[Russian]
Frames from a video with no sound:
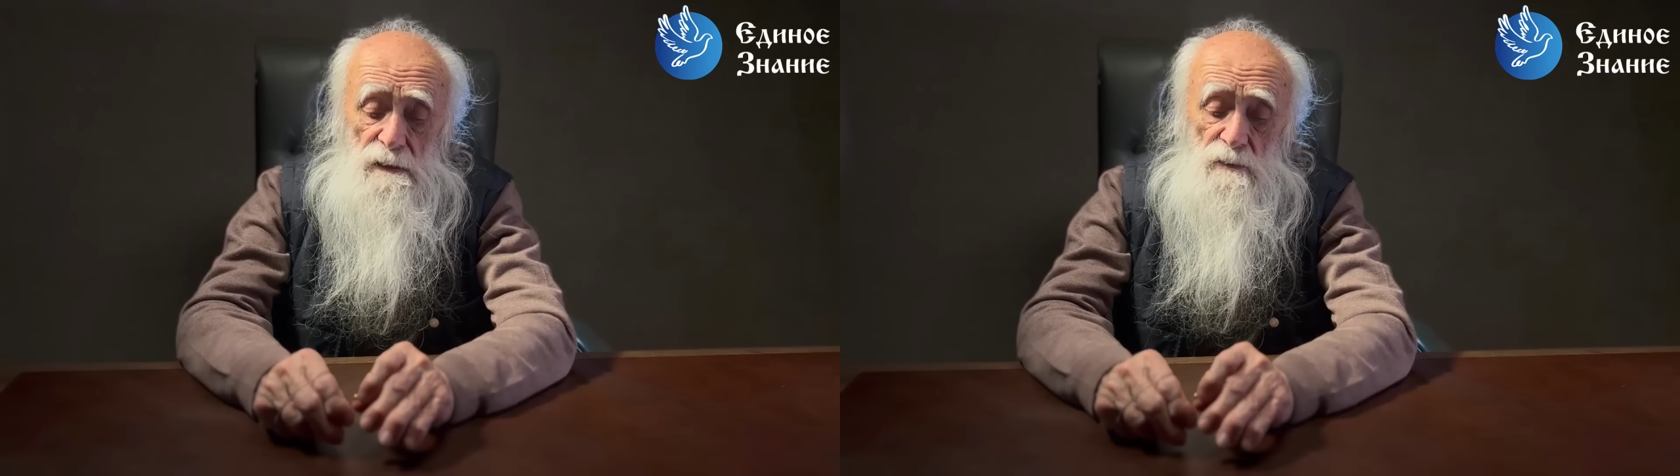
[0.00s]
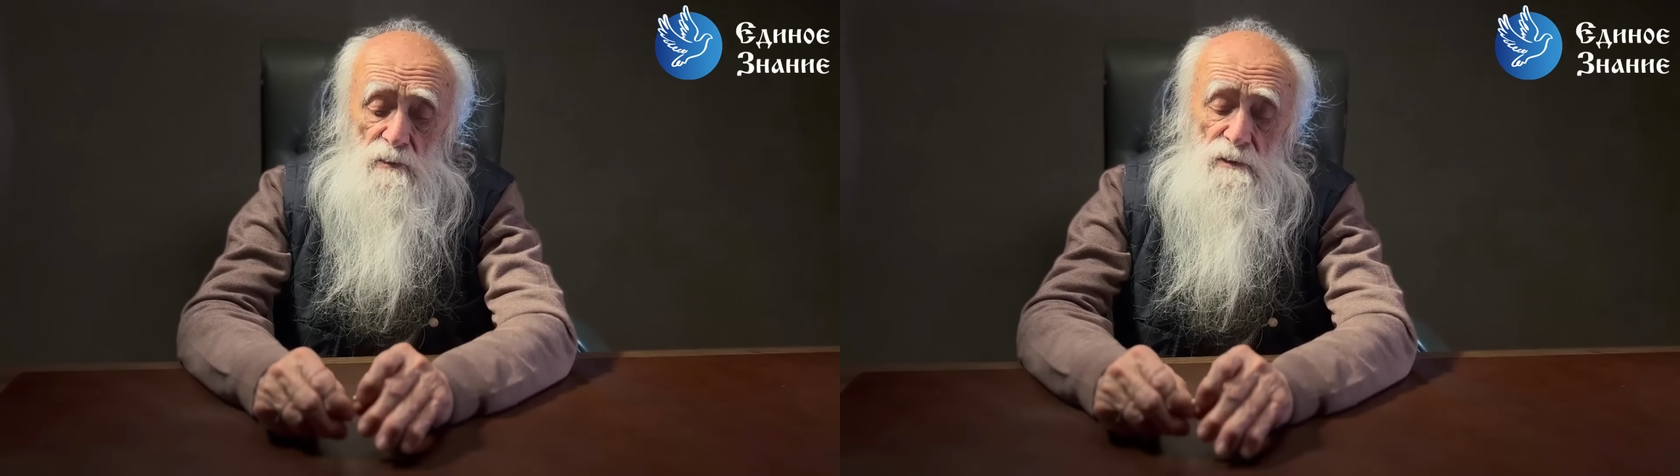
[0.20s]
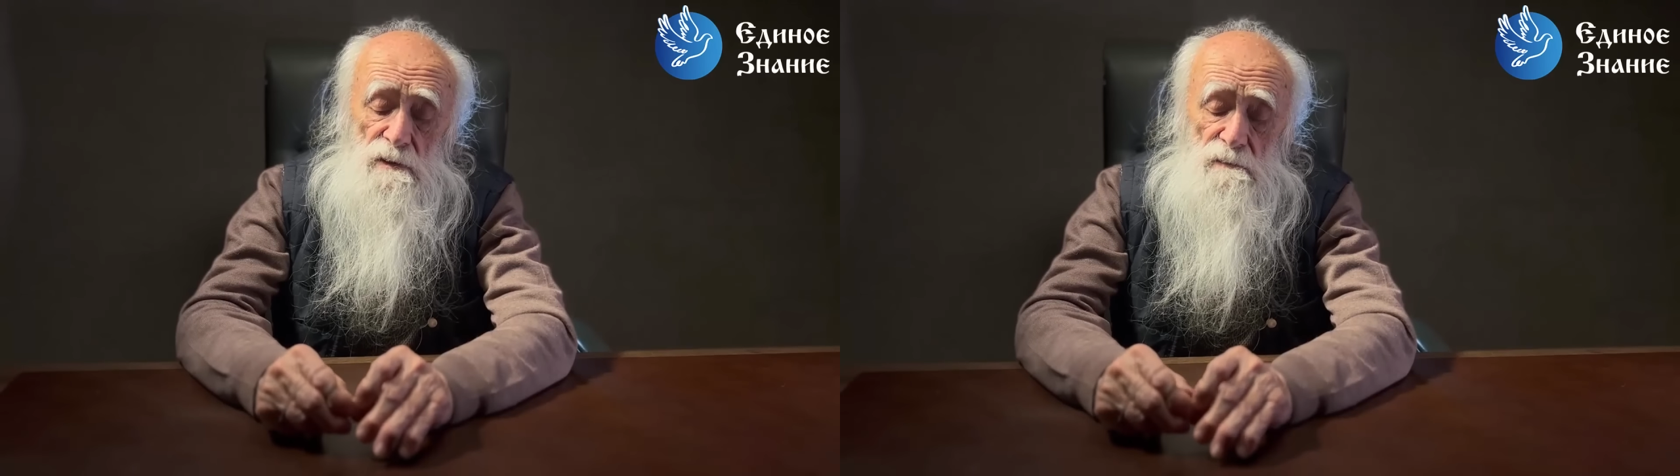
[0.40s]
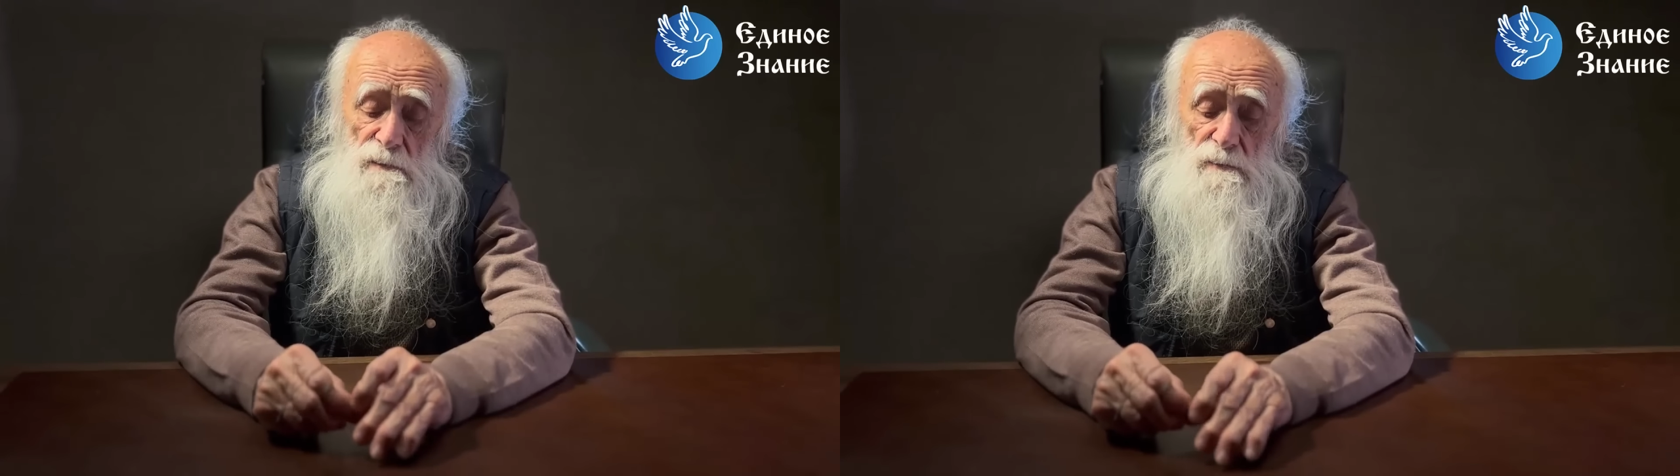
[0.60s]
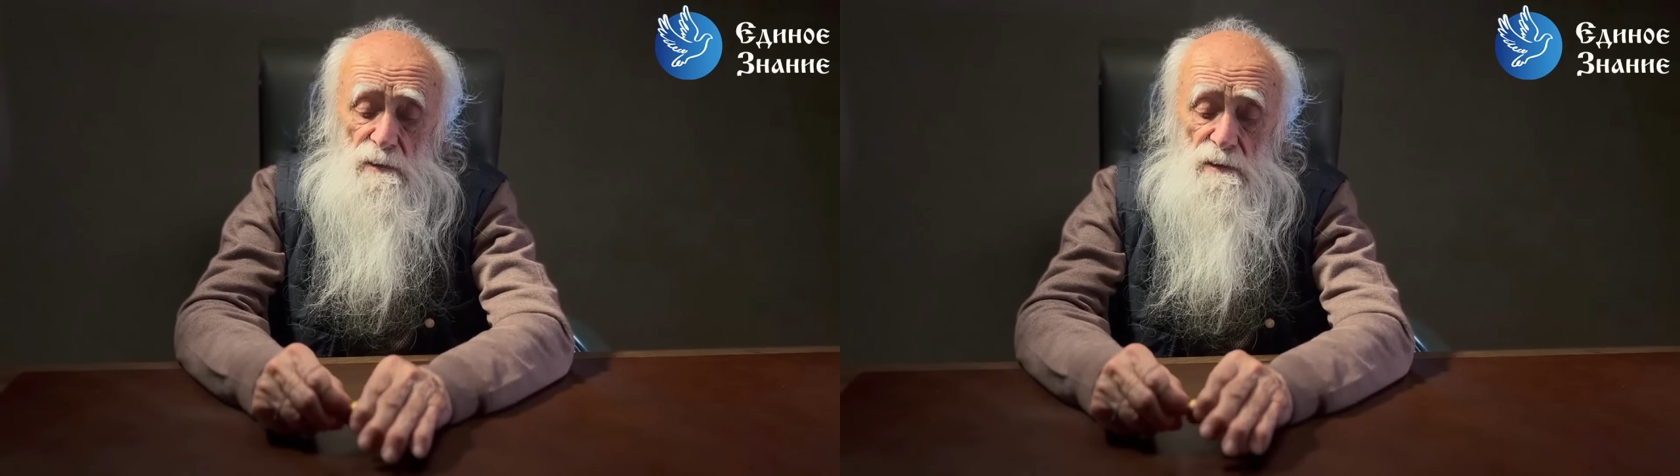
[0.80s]
до этого
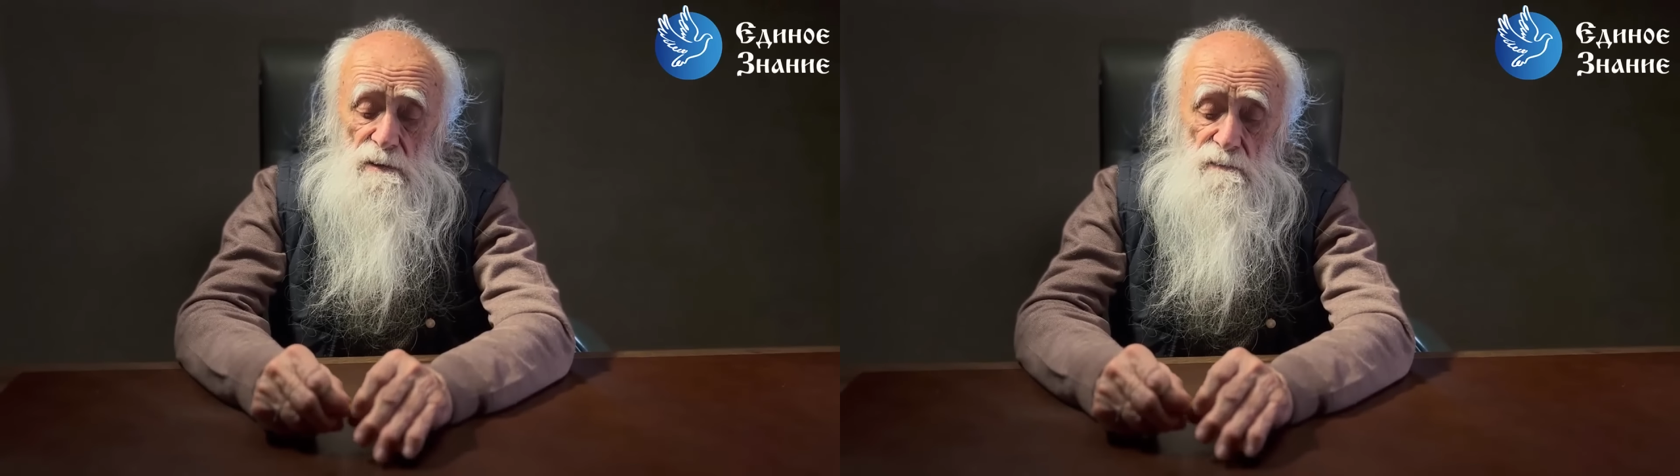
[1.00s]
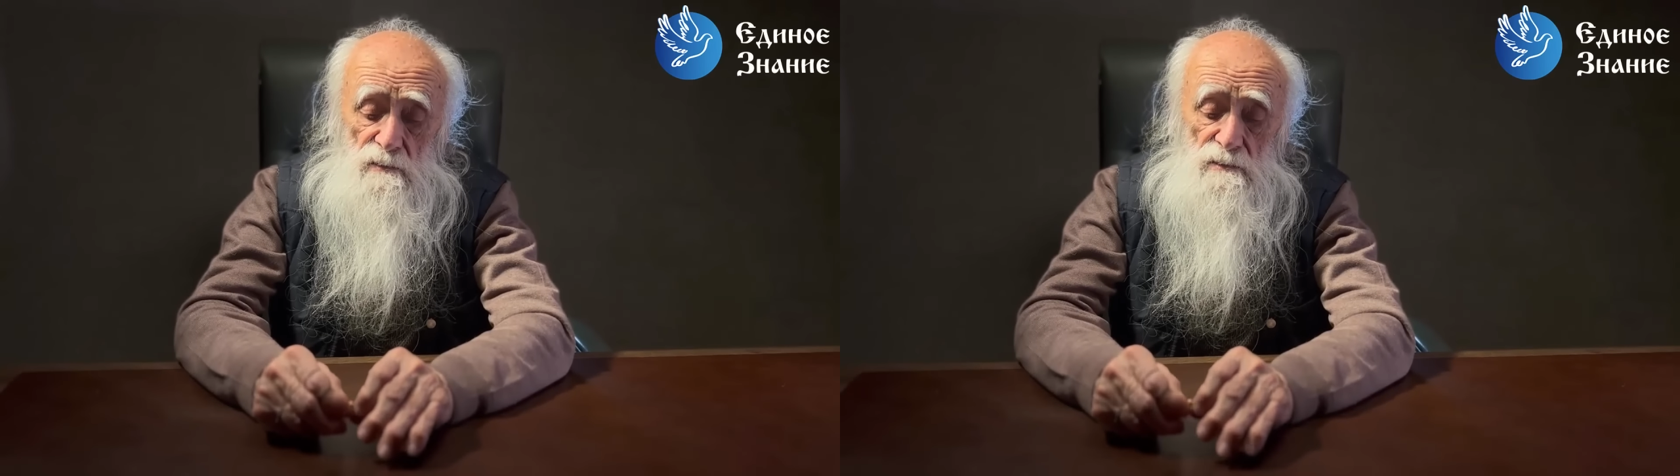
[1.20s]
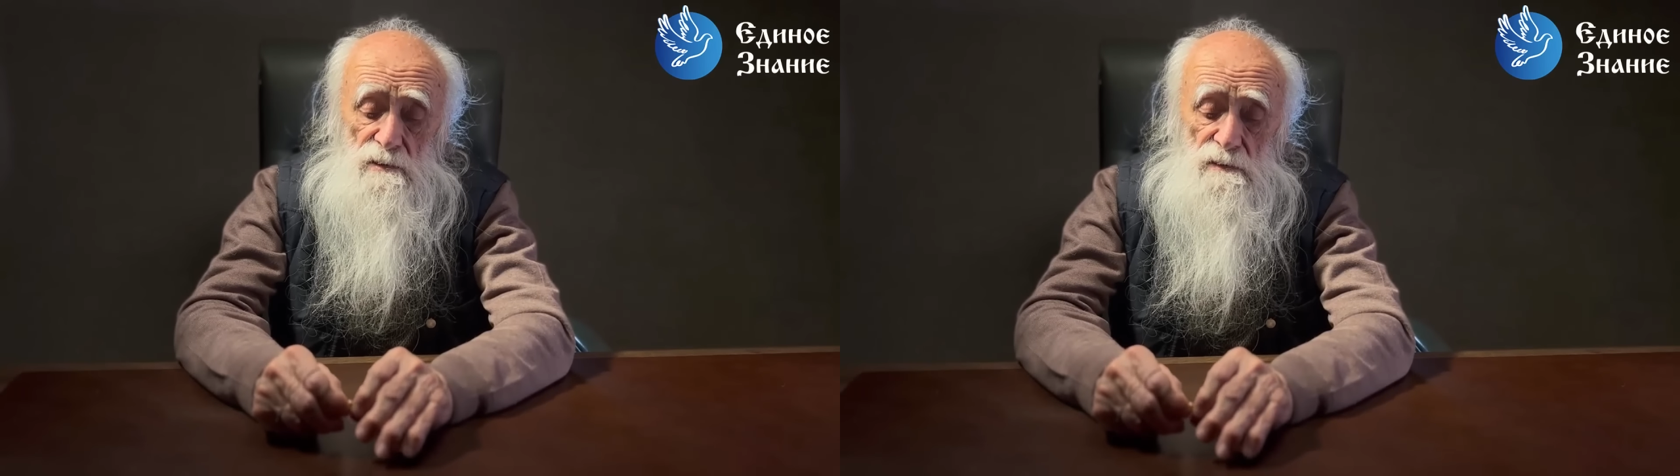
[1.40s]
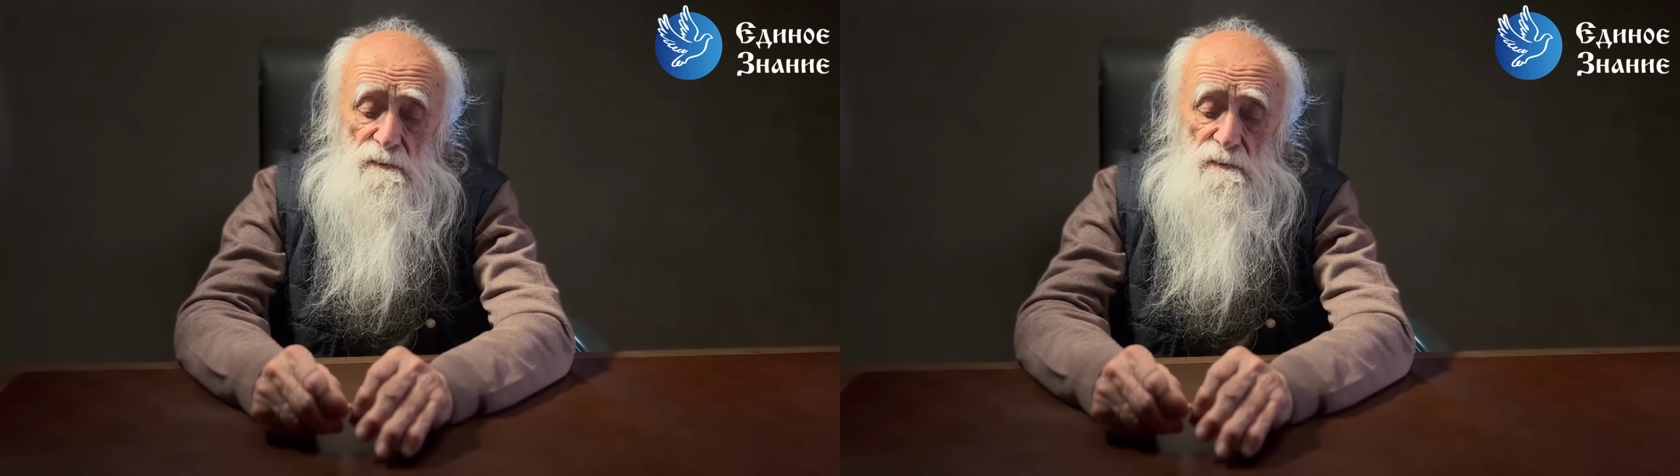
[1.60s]
момента, вот это